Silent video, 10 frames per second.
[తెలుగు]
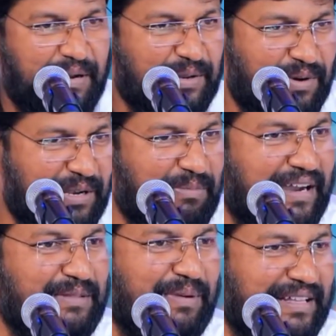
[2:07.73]
పక్కన వాళ్ళని
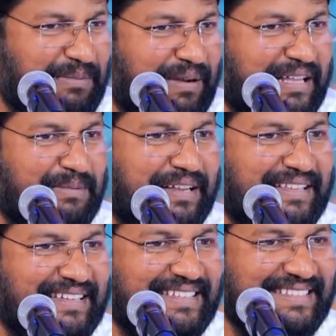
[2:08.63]
బాది బాది బాది
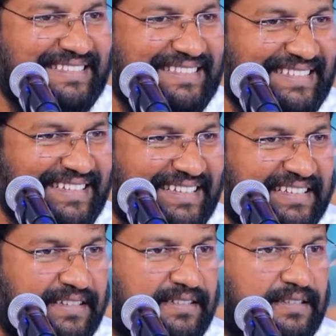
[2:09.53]
బాది
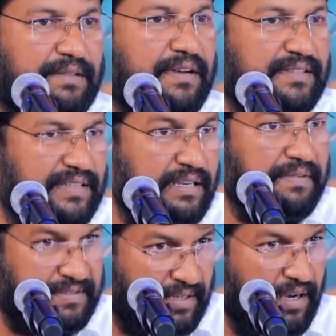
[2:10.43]
తర్వాత
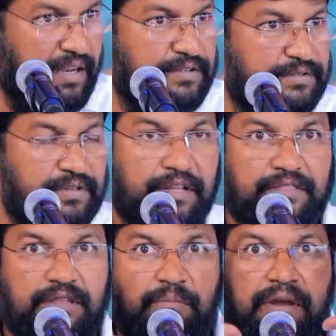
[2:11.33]
సన్నివేశం నీళ్ళే చూతారు
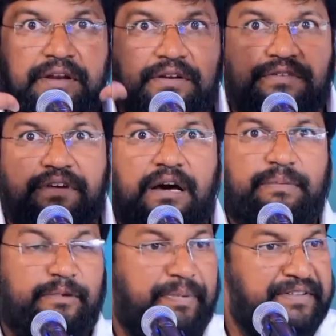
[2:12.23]
ఎంత మైండ్
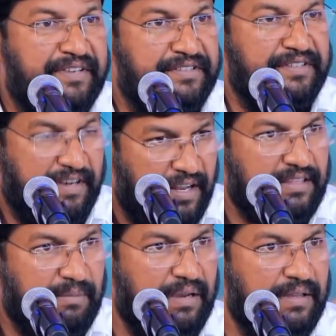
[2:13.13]
షార్ప్ పనిచేసిద్దండి
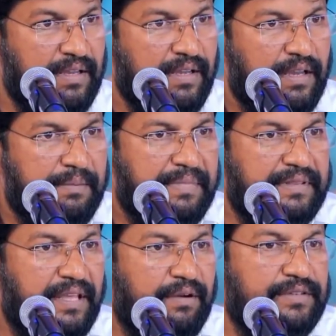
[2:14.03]
అంత బాగా
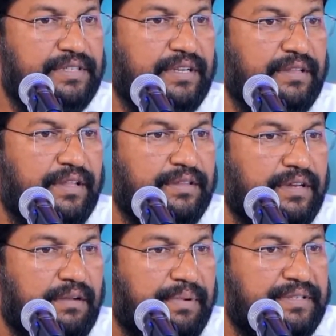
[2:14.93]
మరి దేవుని సన్నిధిలో
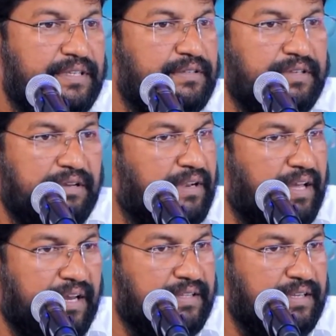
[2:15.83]
ఎందుకని పనిచేయదు ఏమో
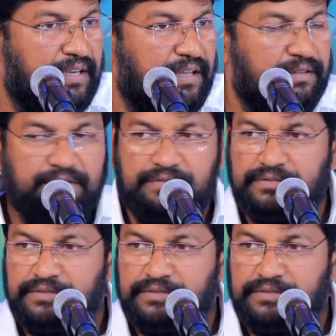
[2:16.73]
నాకు అర్థం కాదు